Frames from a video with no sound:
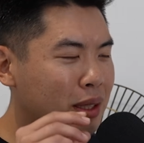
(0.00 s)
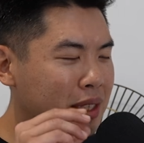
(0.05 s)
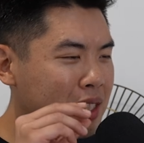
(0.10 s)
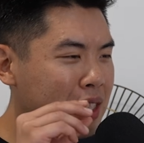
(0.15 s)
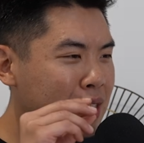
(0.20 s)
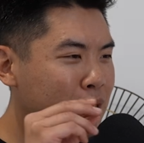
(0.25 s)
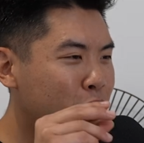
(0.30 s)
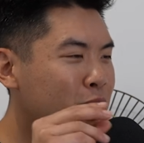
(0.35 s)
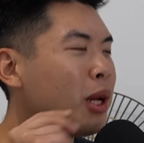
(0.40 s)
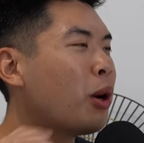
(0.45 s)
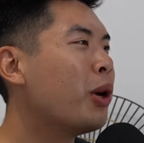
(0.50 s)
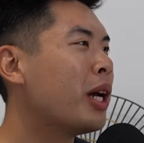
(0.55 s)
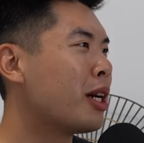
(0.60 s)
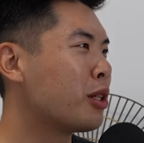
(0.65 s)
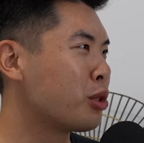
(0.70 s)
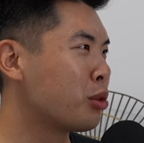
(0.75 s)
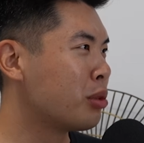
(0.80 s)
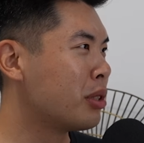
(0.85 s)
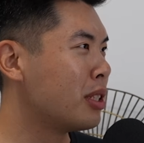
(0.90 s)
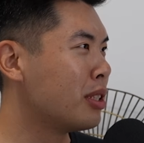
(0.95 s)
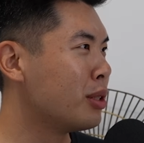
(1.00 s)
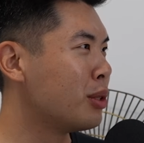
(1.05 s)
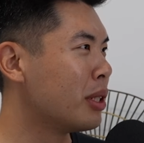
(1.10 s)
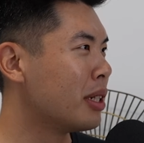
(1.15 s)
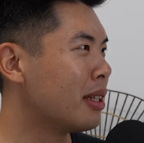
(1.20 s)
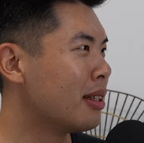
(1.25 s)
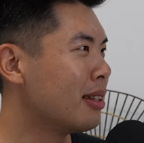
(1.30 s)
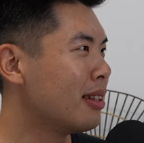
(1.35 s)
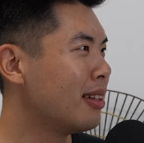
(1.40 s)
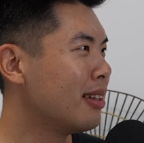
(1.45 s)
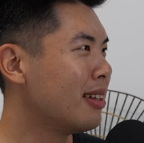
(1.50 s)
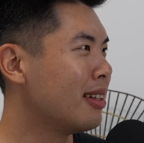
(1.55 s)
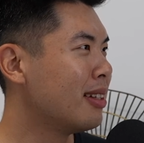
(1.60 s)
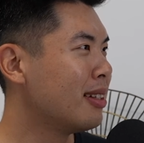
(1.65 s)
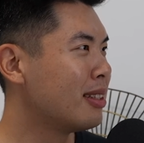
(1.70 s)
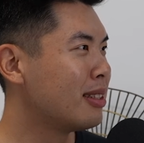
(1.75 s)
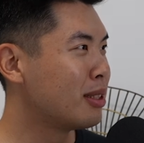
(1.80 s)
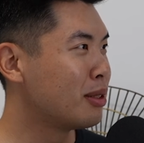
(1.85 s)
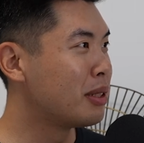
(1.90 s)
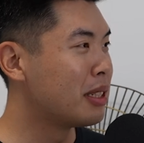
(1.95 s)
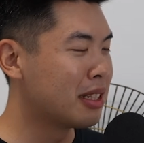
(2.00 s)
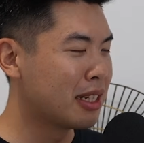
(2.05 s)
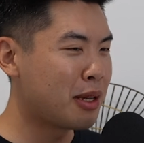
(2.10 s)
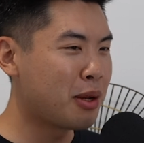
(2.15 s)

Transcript: 其实就要回到舒适圈，嗯，是不是？